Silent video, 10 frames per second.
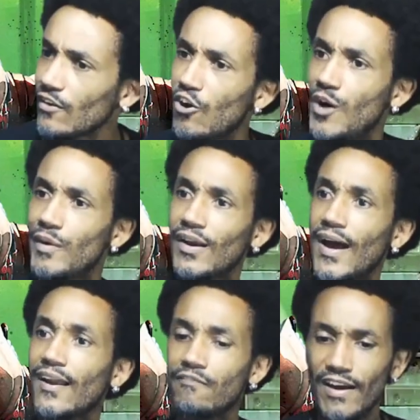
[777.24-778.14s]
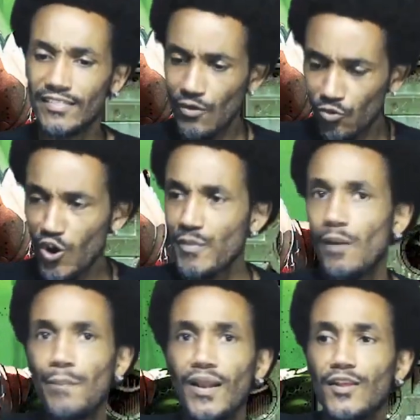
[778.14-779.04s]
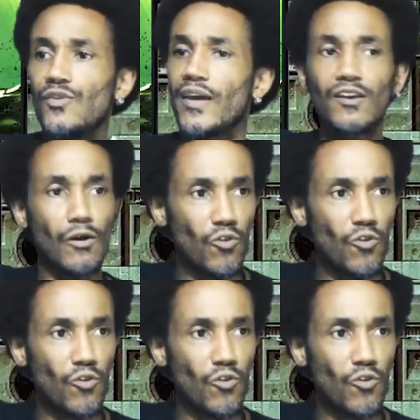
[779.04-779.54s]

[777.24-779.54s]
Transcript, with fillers: ter nome, cara. Vai ter um nome, um apelido aí que